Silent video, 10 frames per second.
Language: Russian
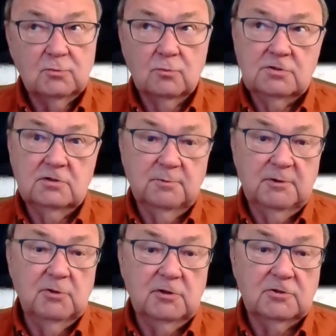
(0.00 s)
ну где-то
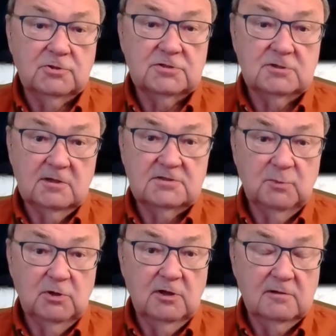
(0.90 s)
примерно 16
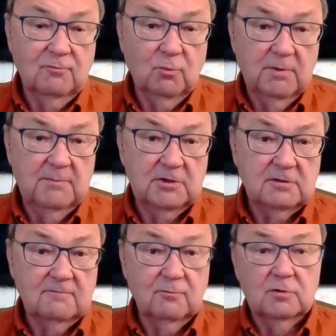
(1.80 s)
миллиардов
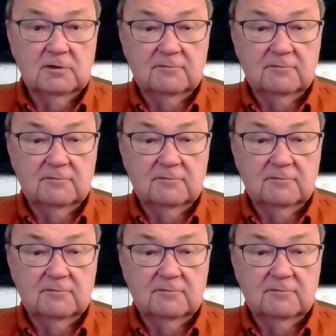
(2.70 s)
кубометров в год.